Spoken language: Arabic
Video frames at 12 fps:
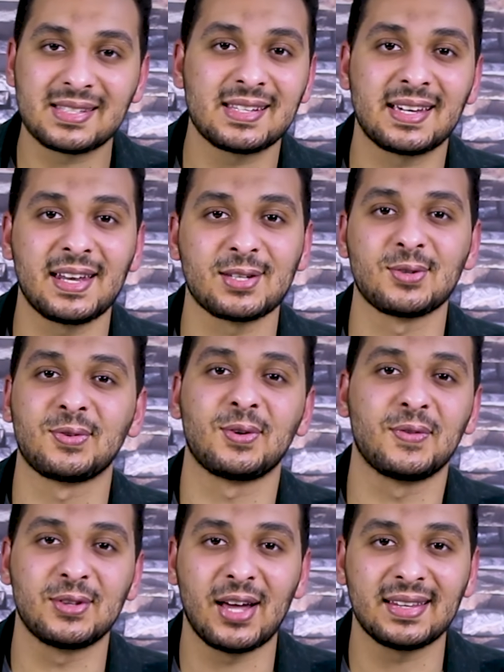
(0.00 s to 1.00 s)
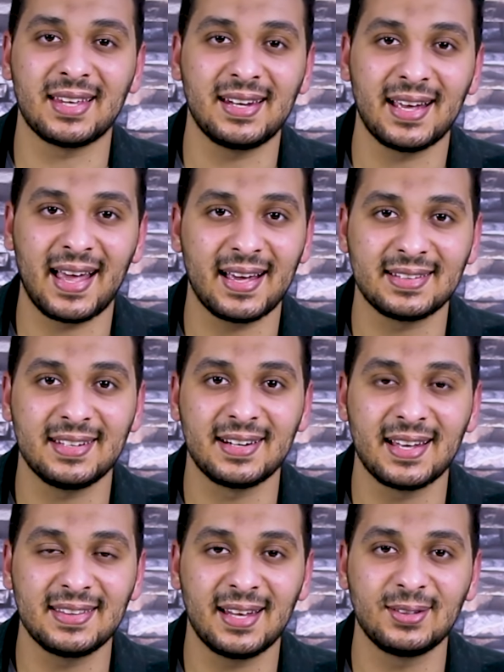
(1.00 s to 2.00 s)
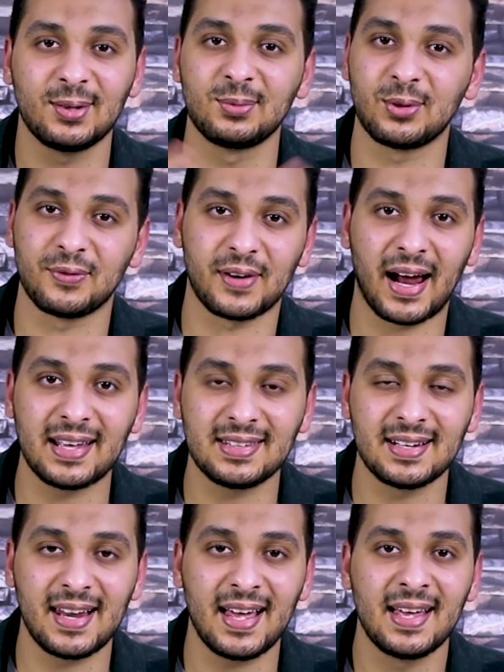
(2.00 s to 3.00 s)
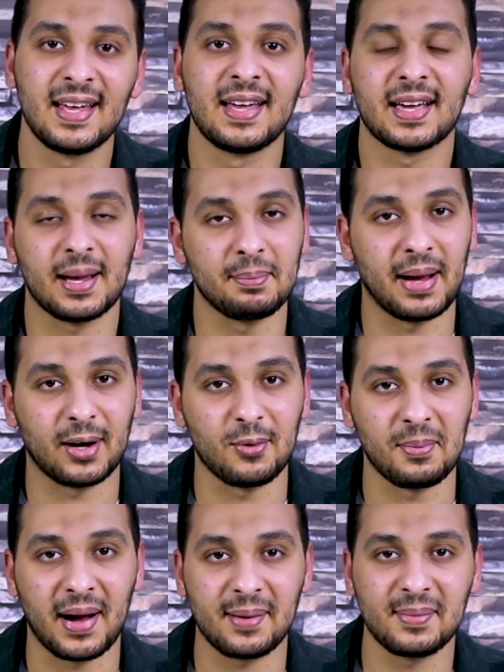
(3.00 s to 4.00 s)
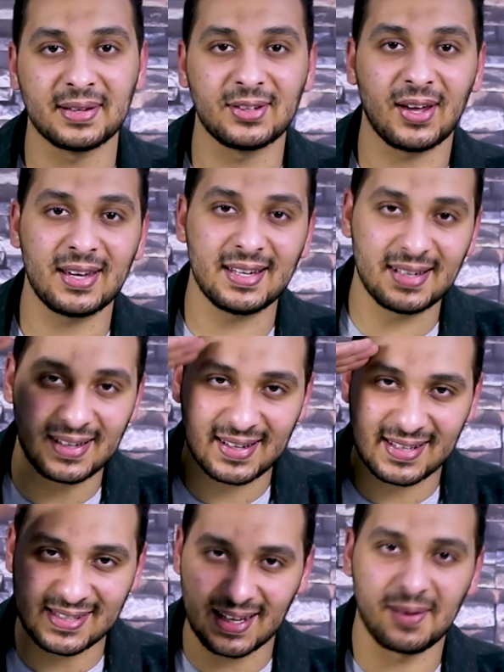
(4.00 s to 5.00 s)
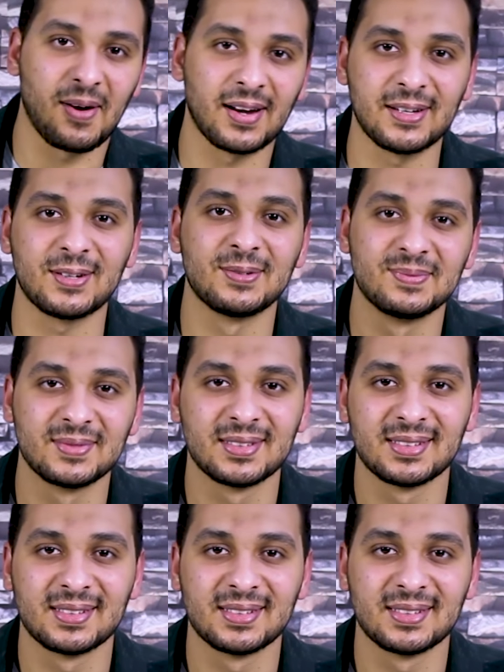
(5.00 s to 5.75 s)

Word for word: بس كده اشوفكم فيديوهات تانية جايه كتير جدا دمتم في رعايه الله كان معكم محمد طايل سلام عليكم